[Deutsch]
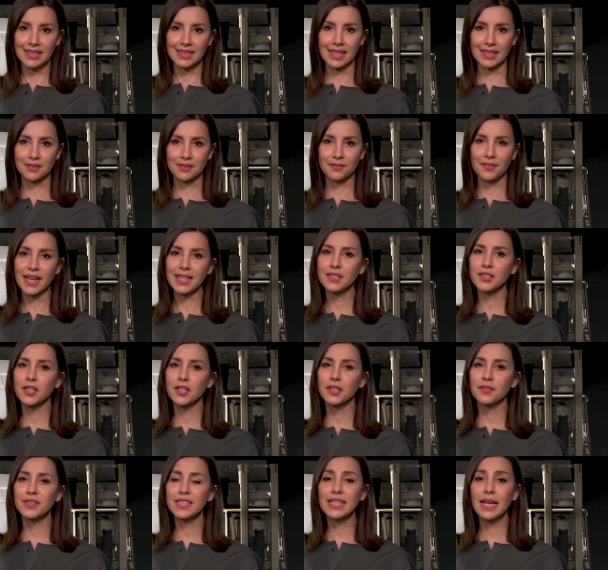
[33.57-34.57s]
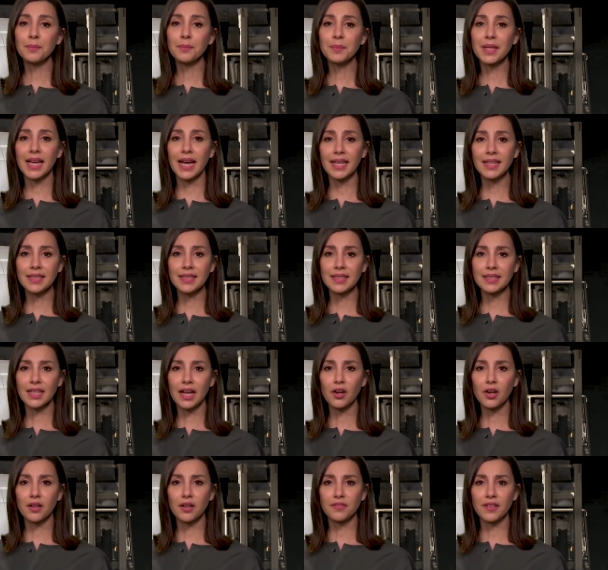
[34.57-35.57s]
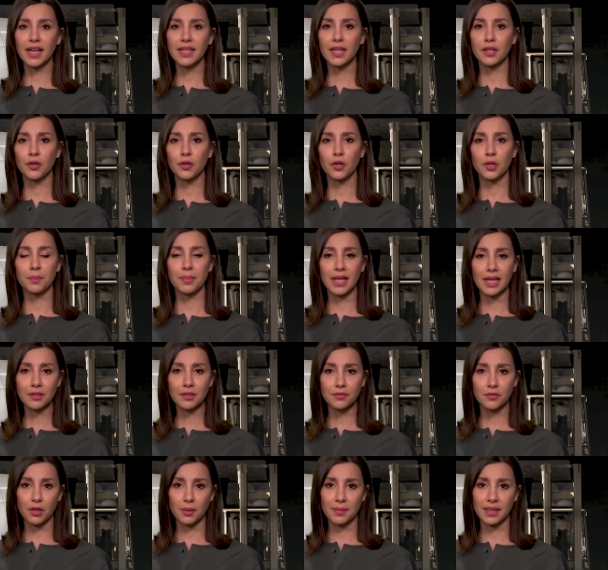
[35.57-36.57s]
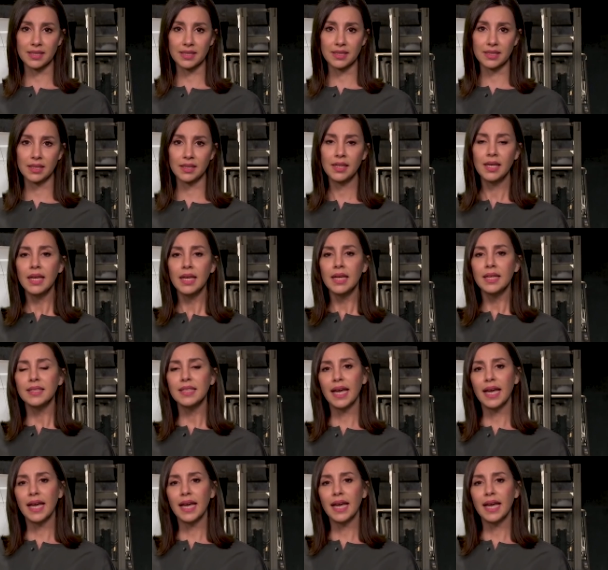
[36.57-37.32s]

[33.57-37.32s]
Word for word: Das Fahrzeug wird dann bekanntlich auch auf einer neuen Plattform basieren,